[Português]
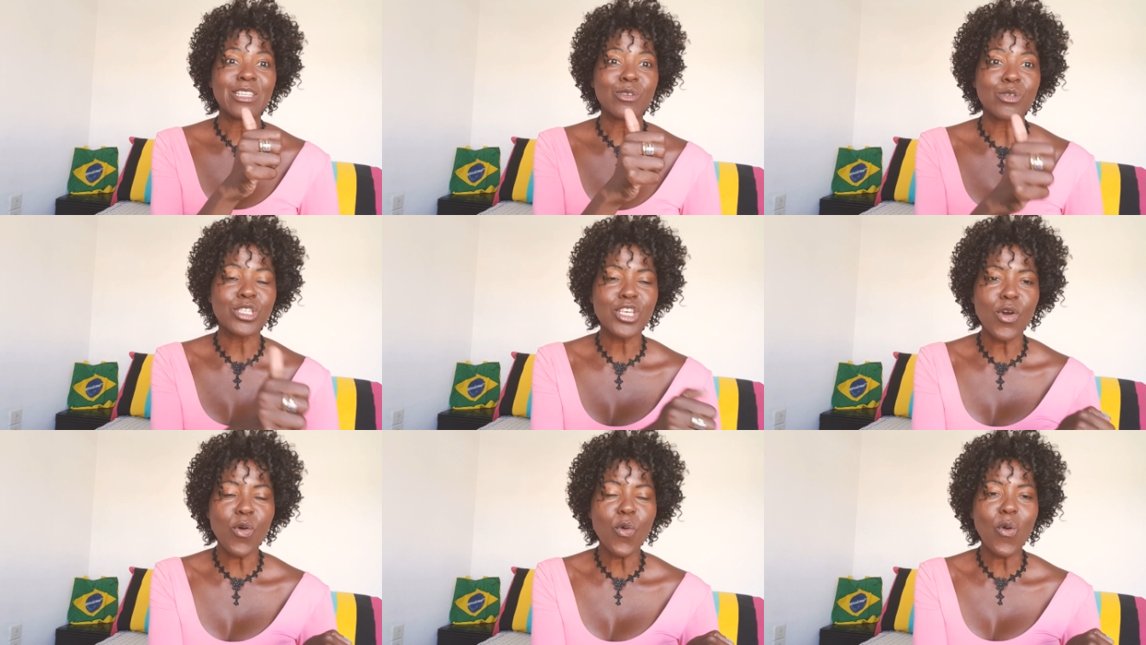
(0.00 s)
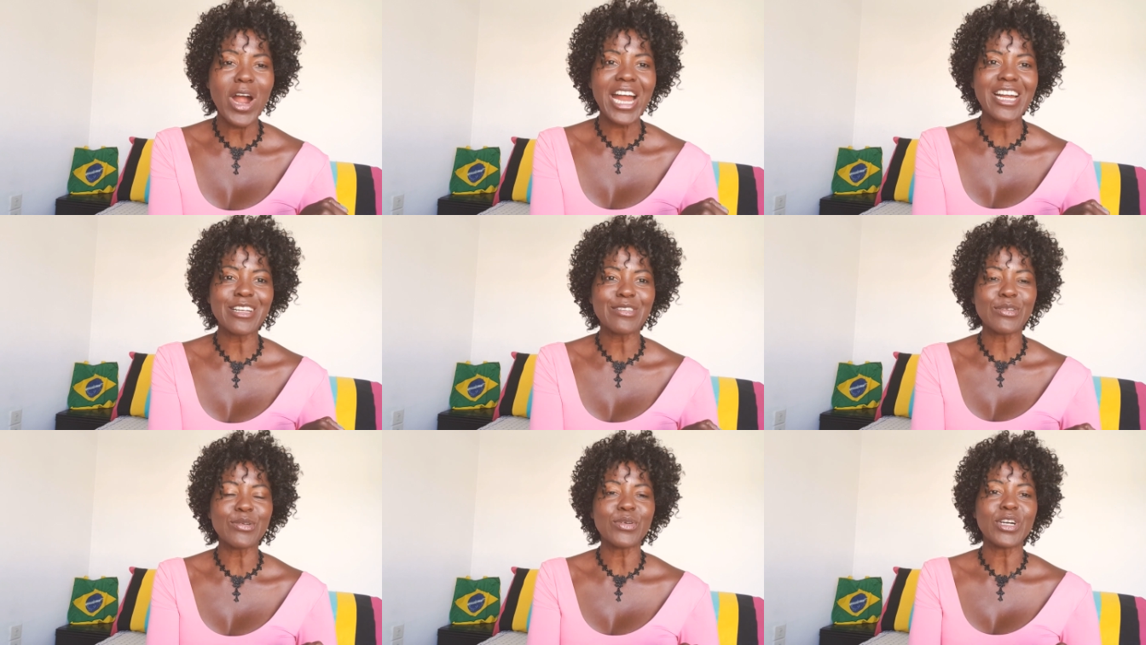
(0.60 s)
no seu
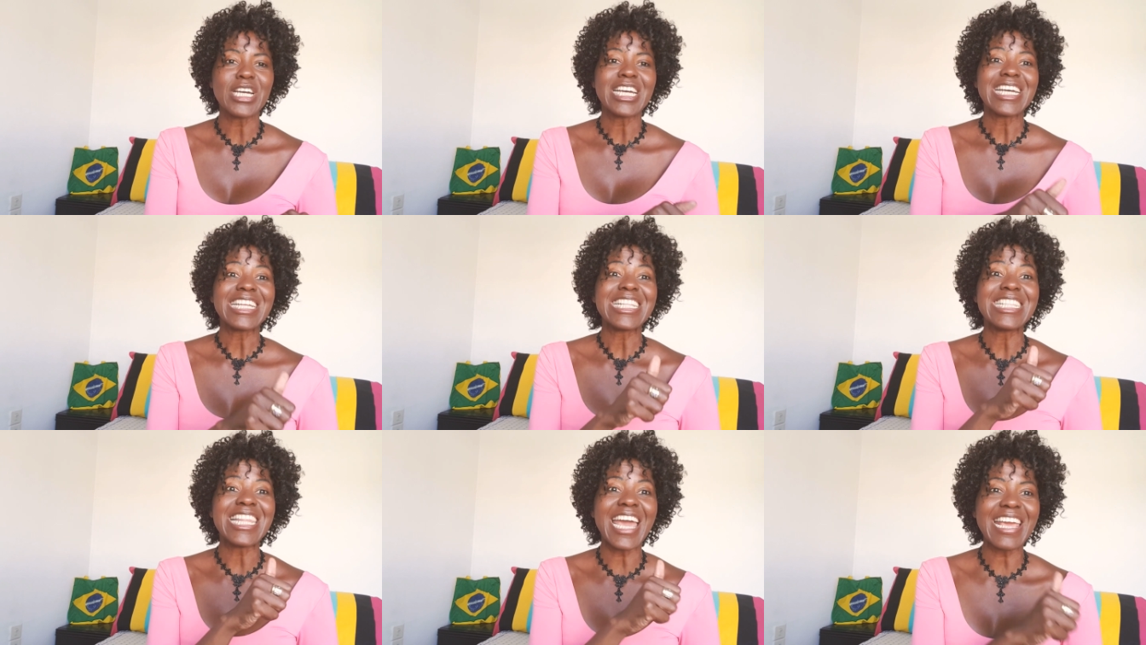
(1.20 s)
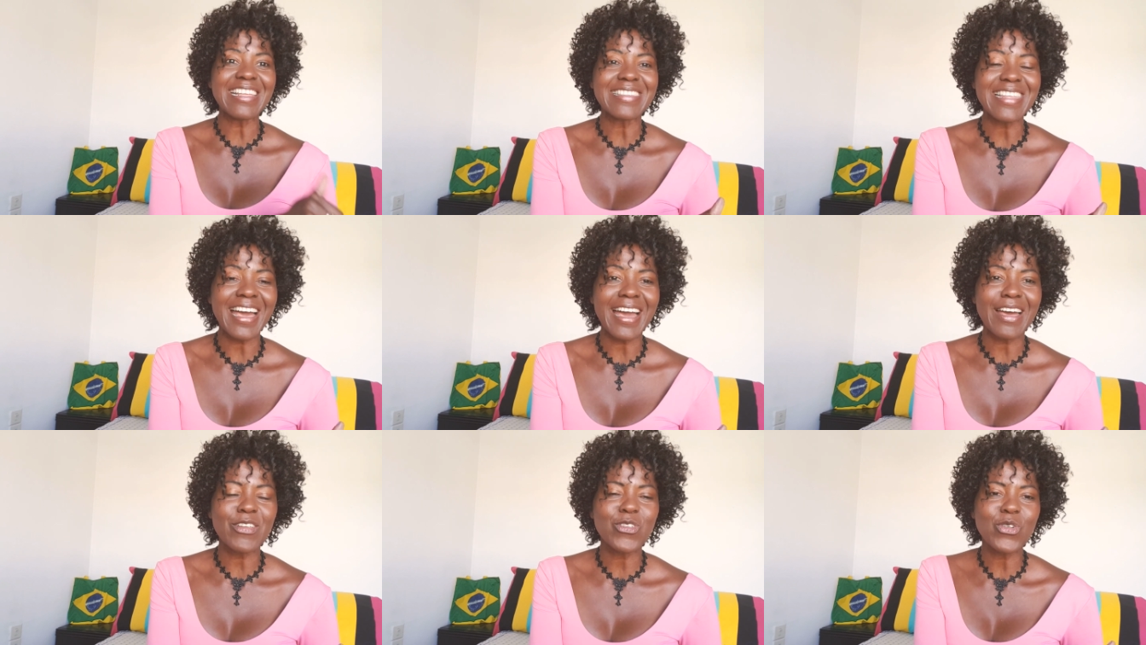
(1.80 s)
quarto,
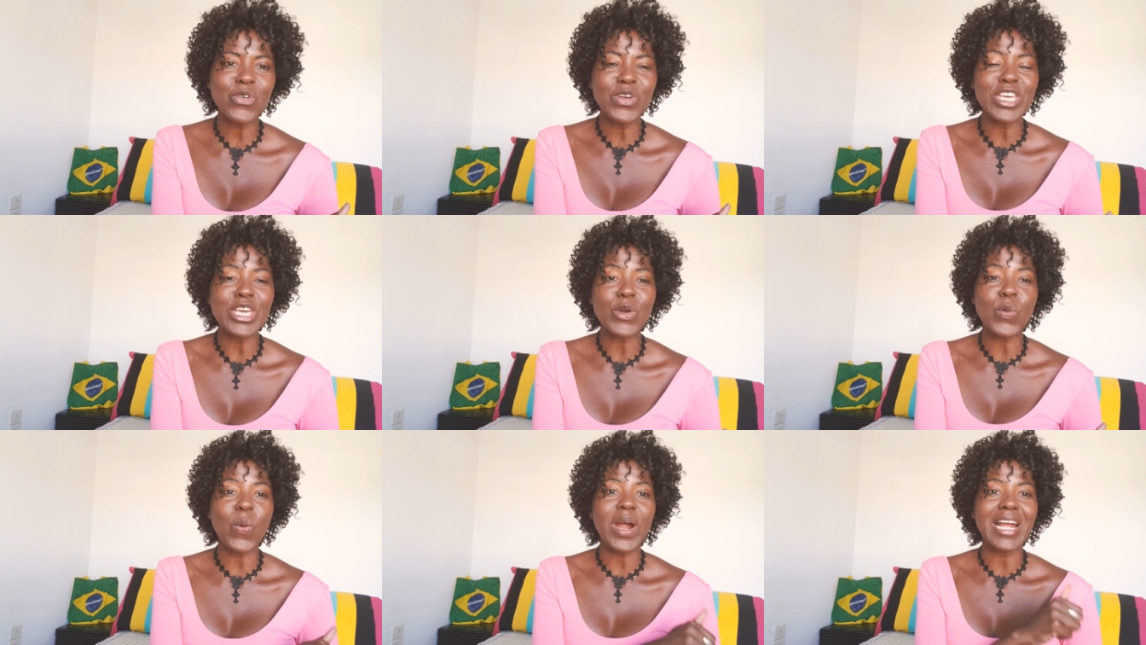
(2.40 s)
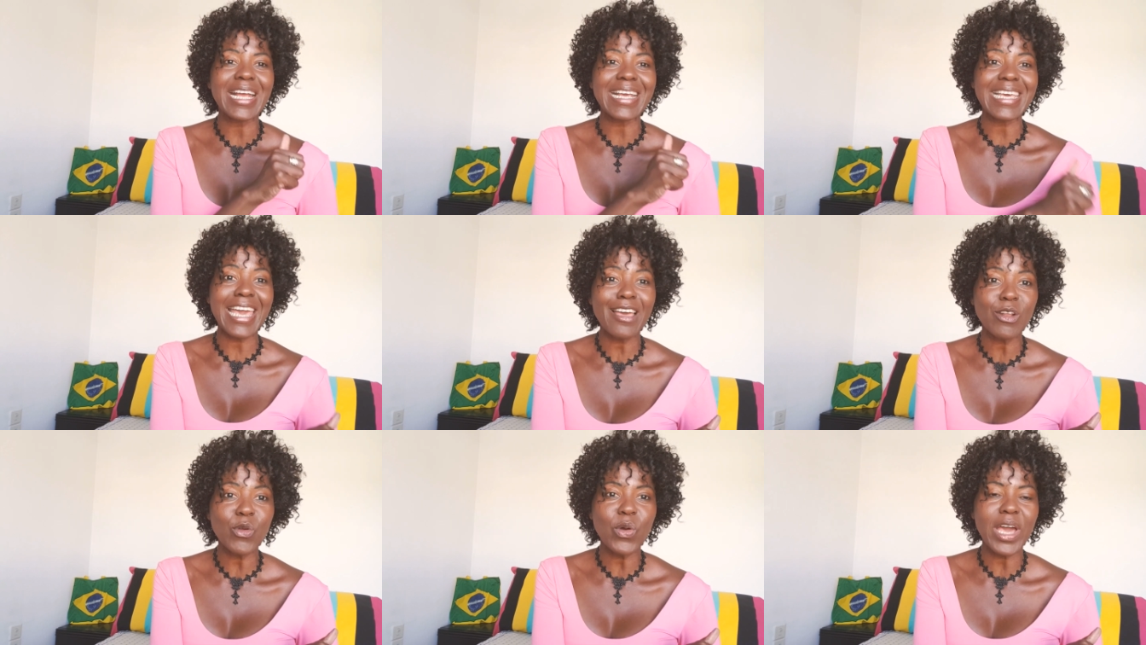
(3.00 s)
deitado em
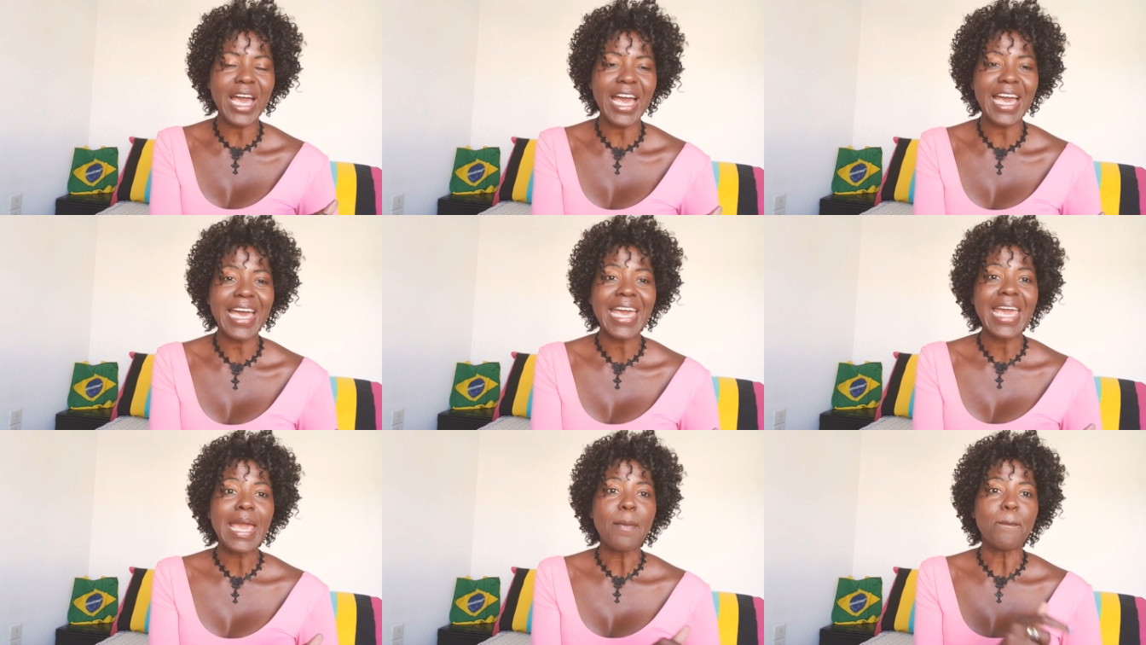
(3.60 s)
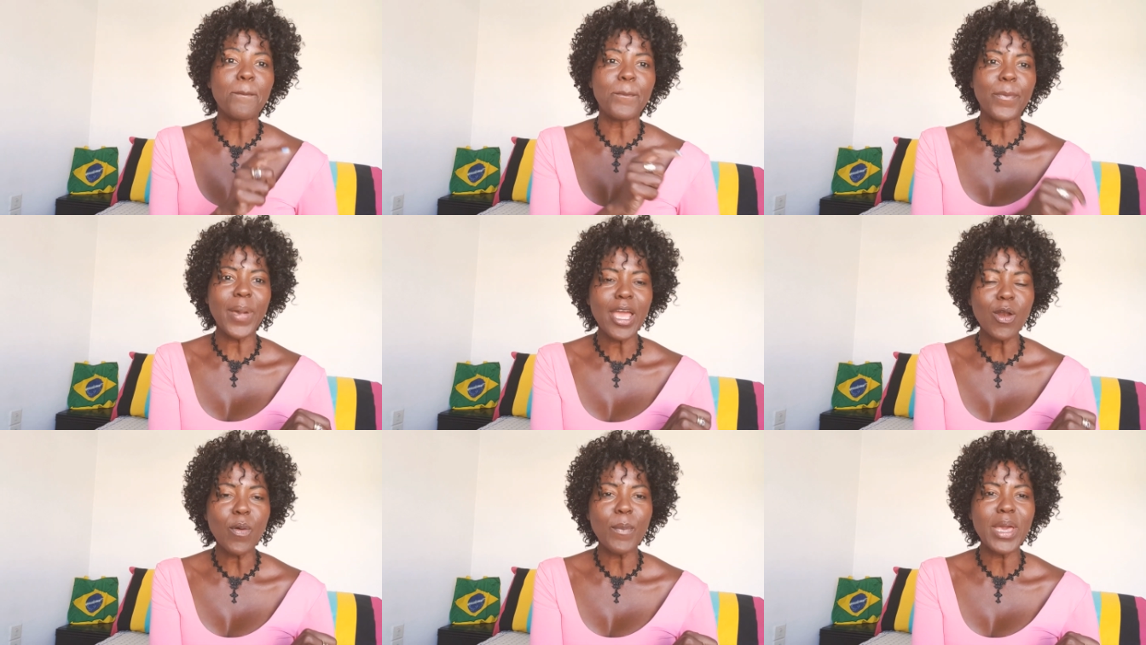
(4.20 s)
qualquer lugar,
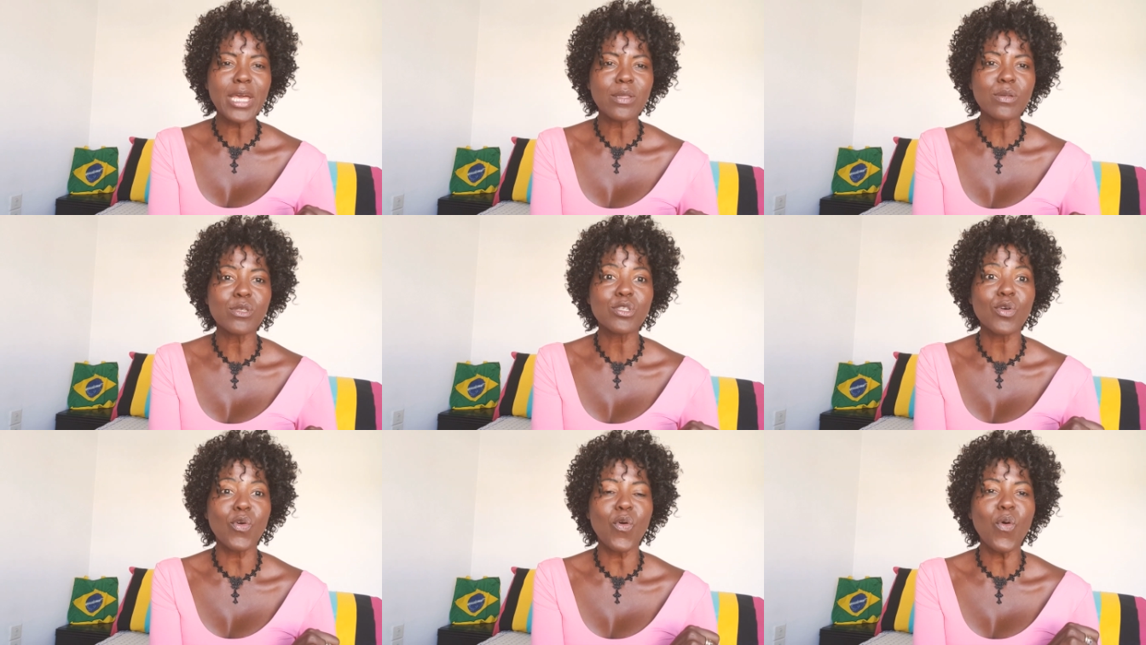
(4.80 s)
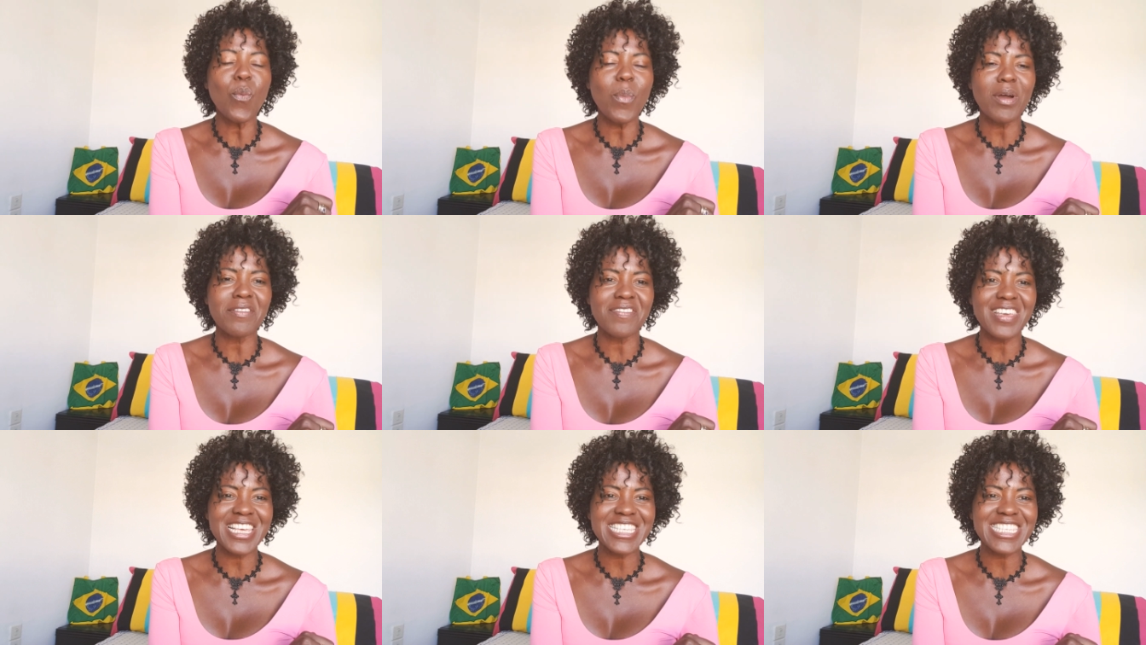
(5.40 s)
pelo menos uma
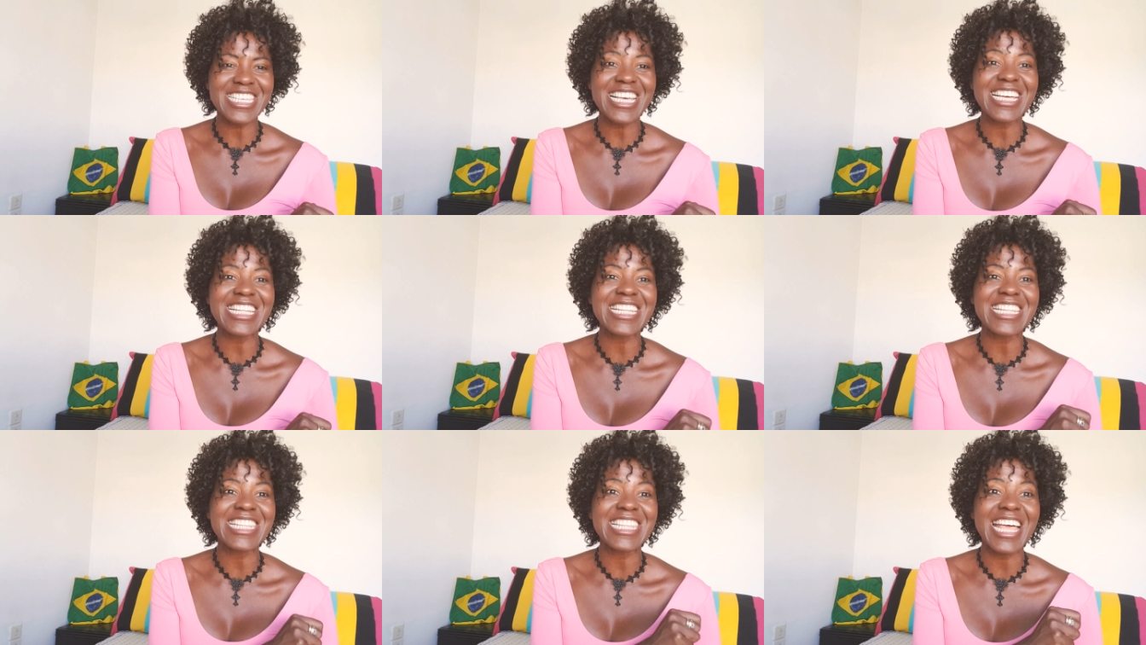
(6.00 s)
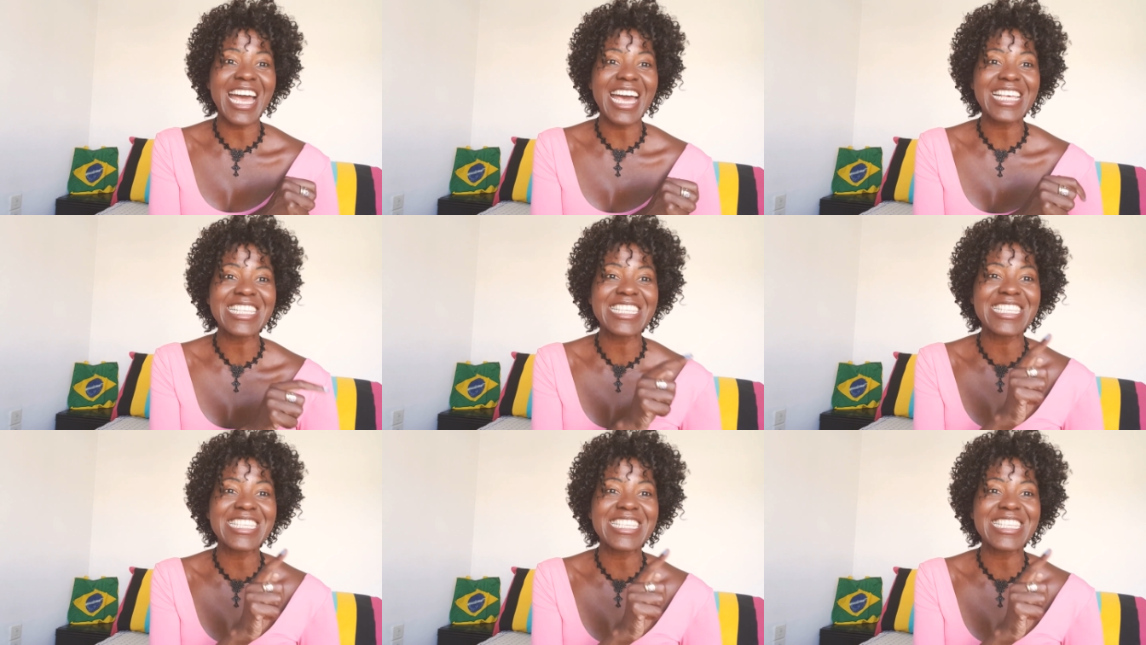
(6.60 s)
vez na